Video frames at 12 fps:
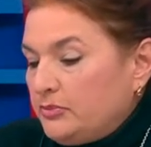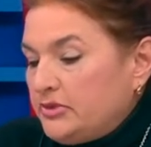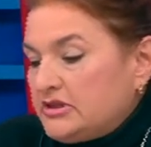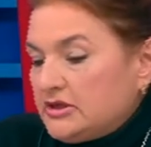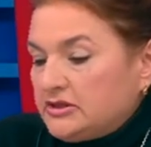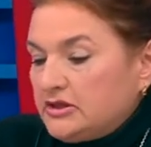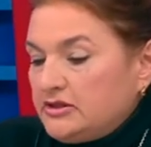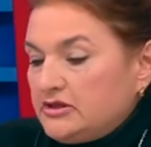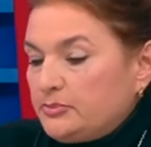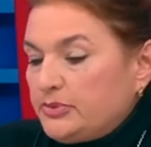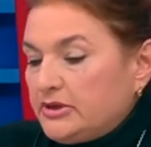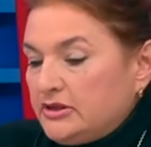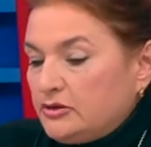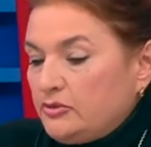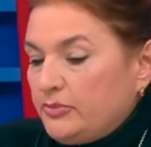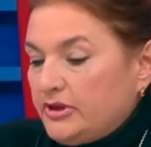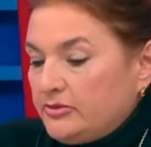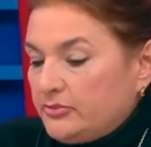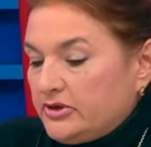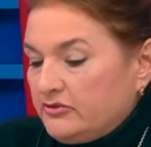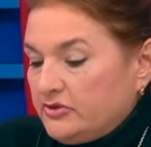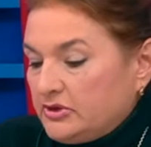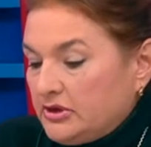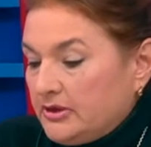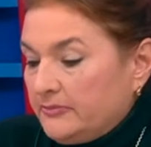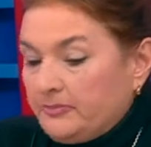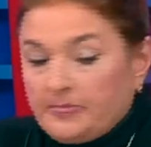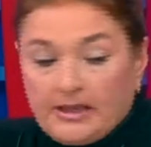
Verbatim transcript: 51 ПР 05 проверка.